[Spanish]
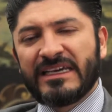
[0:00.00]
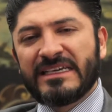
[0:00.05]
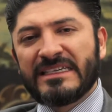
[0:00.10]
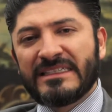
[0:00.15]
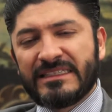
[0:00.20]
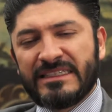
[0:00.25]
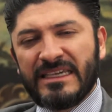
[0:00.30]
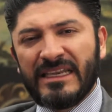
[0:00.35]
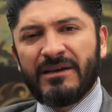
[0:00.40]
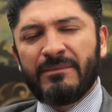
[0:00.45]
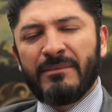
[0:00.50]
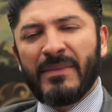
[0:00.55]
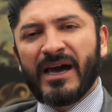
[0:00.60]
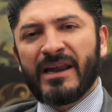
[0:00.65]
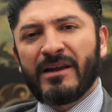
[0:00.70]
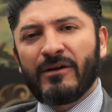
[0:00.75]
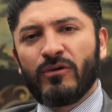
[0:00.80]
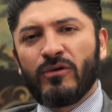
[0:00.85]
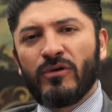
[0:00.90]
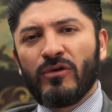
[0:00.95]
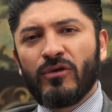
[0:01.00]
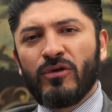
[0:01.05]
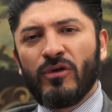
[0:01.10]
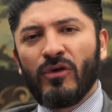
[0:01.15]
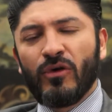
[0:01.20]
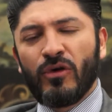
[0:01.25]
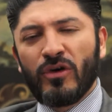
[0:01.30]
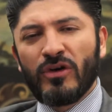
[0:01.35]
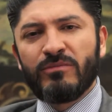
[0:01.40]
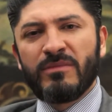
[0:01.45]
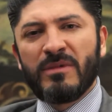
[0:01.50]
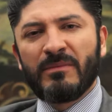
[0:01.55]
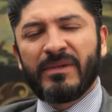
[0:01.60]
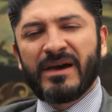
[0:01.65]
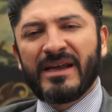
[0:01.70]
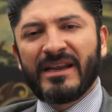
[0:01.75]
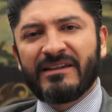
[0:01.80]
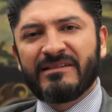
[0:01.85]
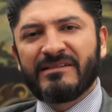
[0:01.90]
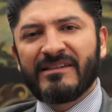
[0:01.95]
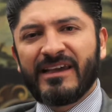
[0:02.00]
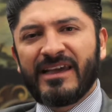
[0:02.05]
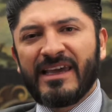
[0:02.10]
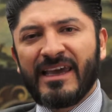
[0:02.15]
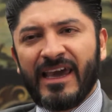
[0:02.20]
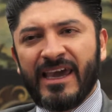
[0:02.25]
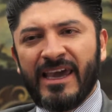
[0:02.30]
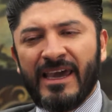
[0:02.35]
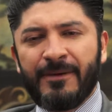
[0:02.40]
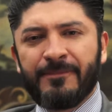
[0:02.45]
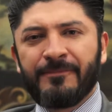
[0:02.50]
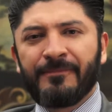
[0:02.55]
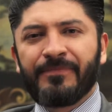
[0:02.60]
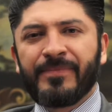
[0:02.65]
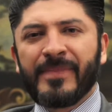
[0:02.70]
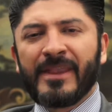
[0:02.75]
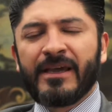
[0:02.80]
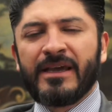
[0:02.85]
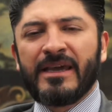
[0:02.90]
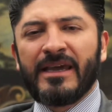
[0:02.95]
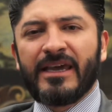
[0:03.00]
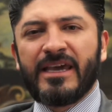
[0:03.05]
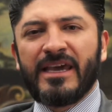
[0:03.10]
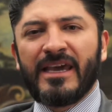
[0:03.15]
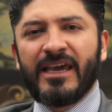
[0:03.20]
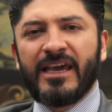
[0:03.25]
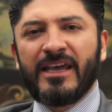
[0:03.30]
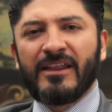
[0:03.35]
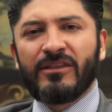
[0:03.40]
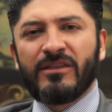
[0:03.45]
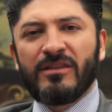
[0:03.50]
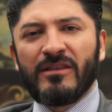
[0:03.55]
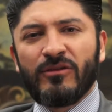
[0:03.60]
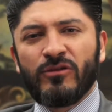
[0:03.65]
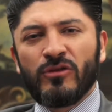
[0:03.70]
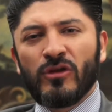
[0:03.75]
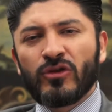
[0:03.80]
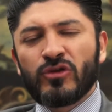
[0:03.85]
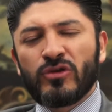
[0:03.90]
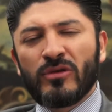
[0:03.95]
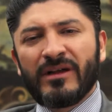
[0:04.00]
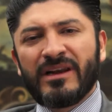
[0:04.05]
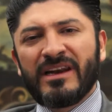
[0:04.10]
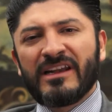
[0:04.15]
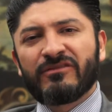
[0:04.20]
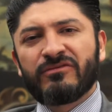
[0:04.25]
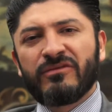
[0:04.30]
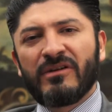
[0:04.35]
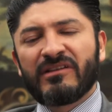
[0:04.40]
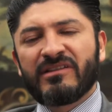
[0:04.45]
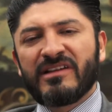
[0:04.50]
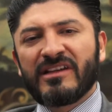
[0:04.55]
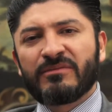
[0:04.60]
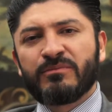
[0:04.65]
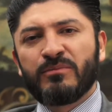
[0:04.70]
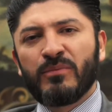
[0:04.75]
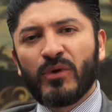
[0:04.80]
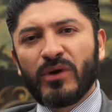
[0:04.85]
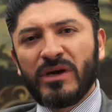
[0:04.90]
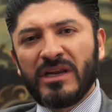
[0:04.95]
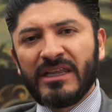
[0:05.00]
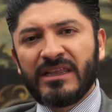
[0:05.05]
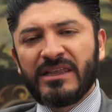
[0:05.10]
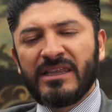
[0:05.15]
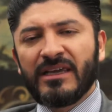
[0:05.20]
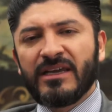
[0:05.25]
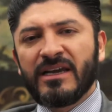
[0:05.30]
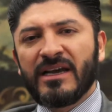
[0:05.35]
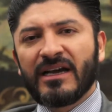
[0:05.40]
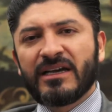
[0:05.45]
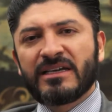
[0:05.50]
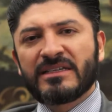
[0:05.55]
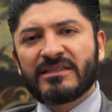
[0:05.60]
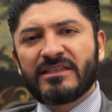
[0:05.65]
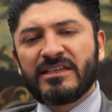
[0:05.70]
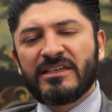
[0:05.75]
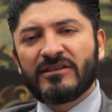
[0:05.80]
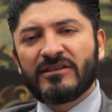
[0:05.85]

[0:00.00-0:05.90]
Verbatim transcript: Sin embargo, hoy me parece que eh, no todas las fuerzas políticas y